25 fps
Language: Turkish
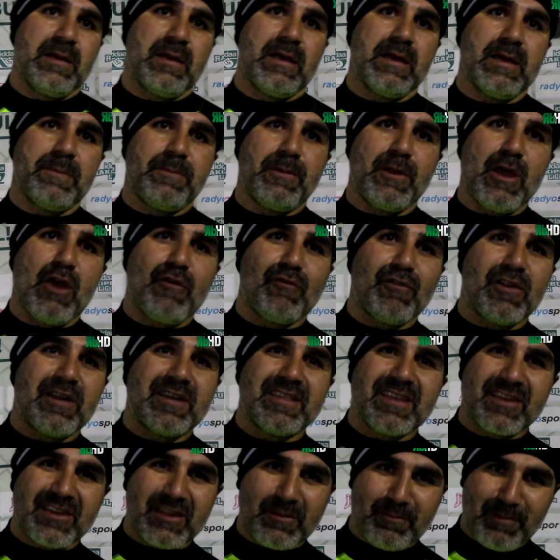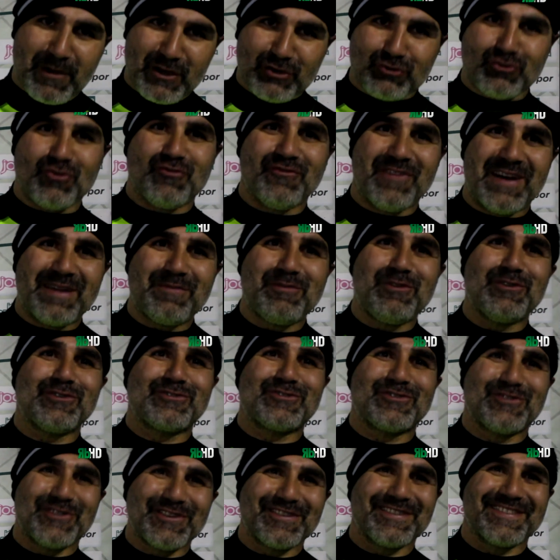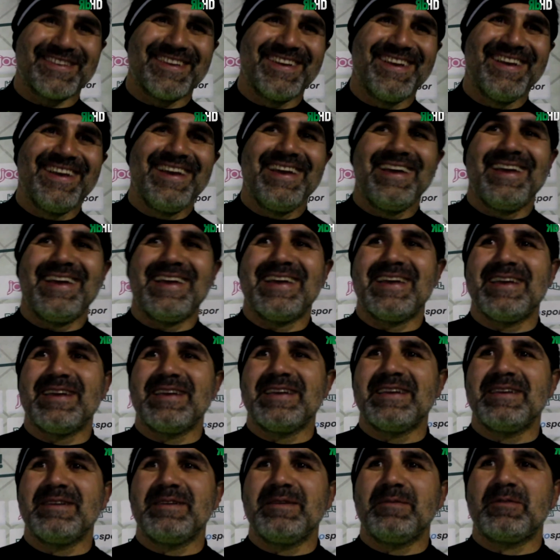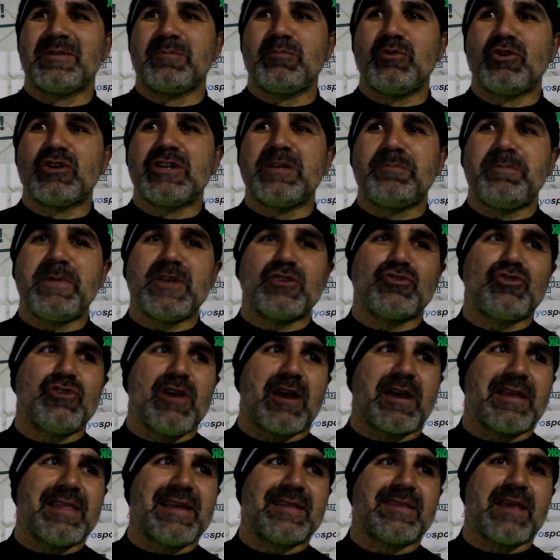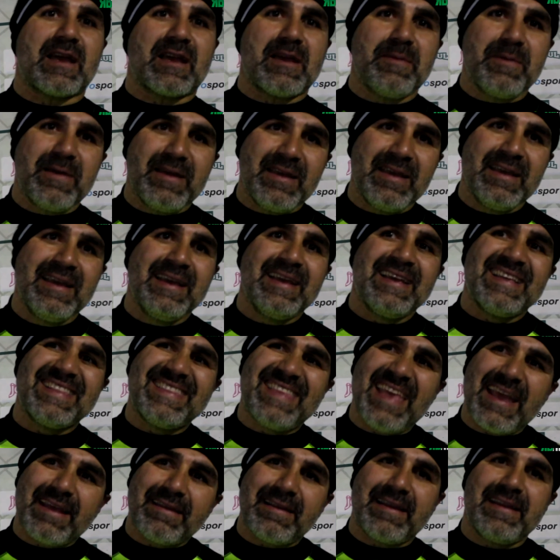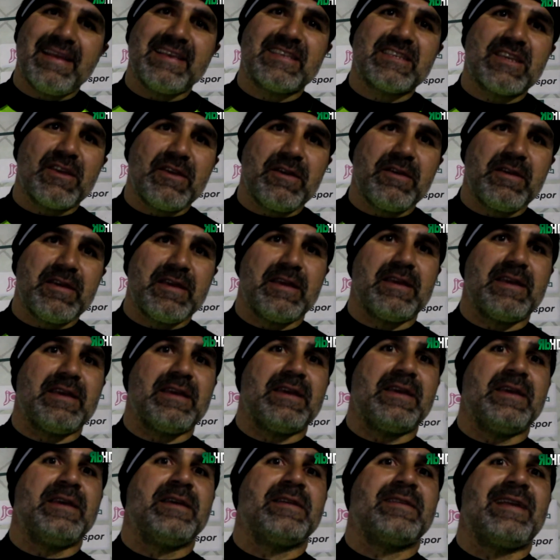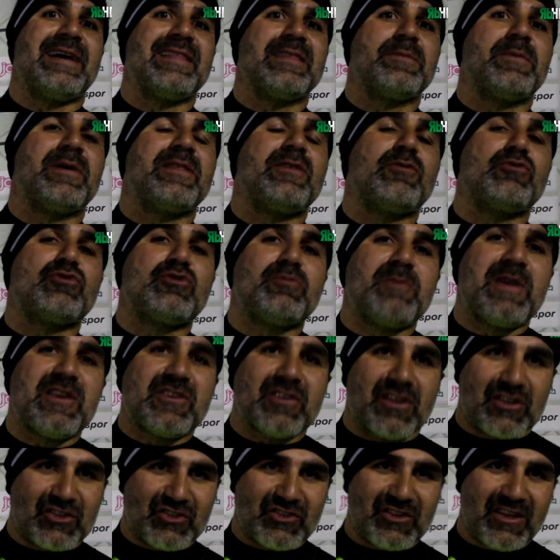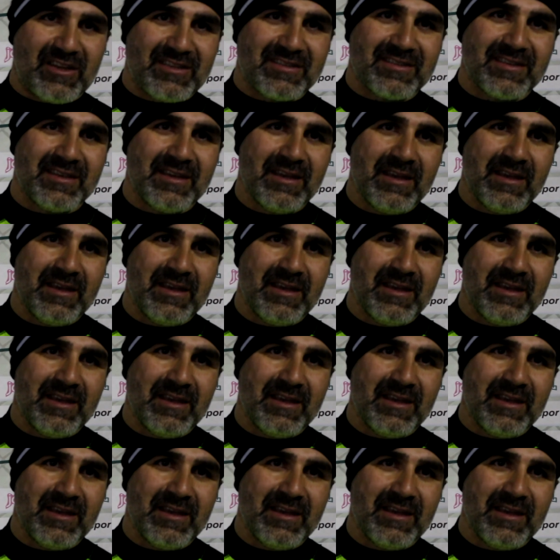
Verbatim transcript: E, Playoff'larda 45 gün var biliyorsunuz. Evet. E, bu 45 güne kadar takımı tekrar eski e, randımanla tutmaya çalışacağız.